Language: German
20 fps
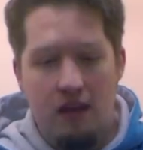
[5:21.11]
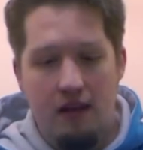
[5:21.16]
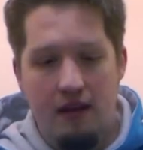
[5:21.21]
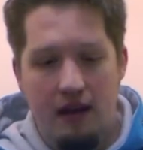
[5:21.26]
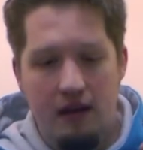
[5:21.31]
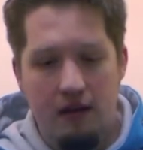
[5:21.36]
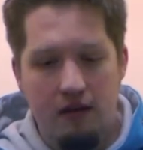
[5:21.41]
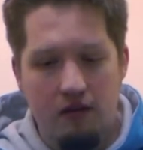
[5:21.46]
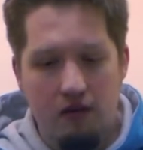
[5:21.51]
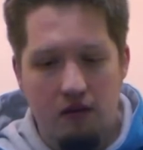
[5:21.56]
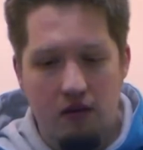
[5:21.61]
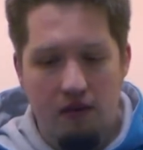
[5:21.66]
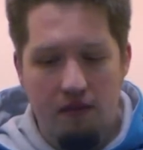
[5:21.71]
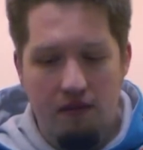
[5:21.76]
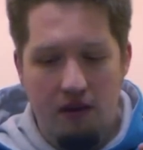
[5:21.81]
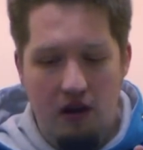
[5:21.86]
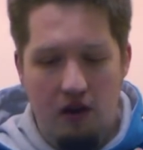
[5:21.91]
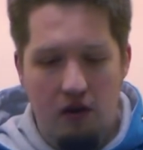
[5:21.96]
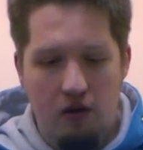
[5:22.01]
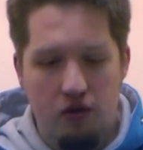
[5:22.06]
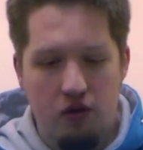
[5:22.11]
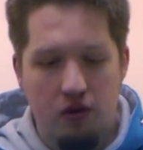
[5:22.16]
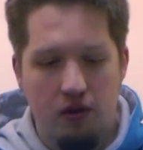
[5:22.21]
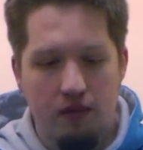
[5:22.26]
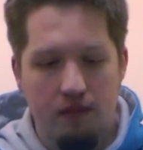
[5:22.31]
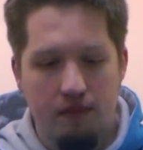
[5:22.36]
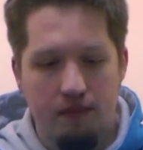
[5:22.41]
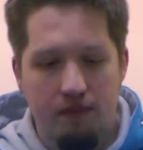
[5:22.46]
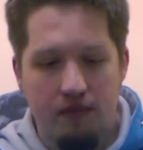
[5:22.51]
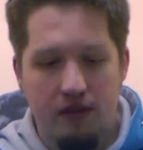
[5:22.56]
Dann kommen wir auch
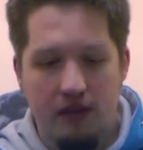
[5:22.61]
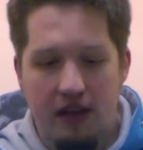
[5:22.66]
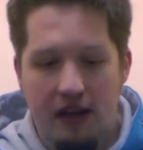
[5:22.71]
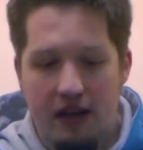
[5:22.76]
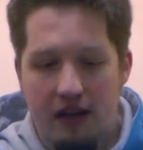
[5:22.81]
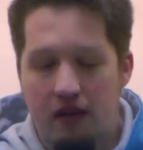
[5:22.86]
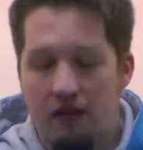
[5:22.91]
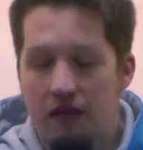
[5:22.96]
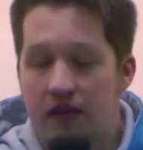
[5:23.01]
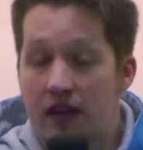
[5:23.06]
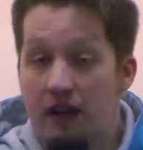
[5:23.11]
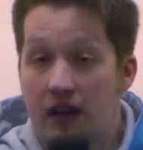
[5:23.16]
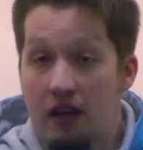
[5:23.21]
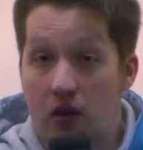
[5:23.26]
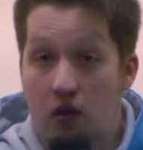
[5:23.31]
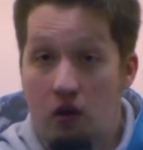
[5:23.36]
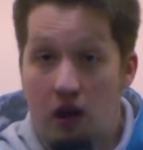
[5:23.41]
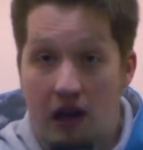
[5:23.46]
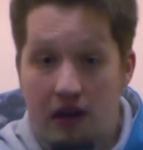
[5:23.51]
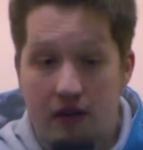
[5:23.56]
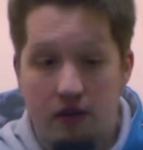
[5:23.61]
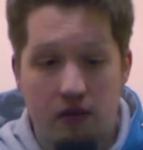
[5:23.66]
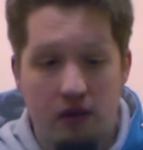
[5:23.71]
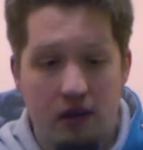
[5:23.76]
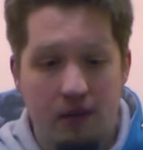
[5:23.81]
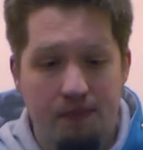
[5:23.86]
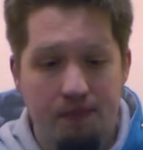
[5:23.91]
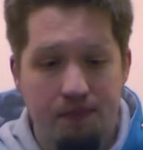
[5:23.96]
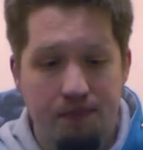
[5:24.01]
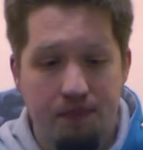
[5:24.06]
schon direkt auf den
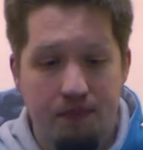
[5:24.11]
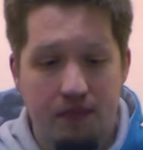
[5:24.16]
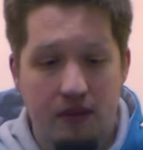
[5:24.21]
Regulator,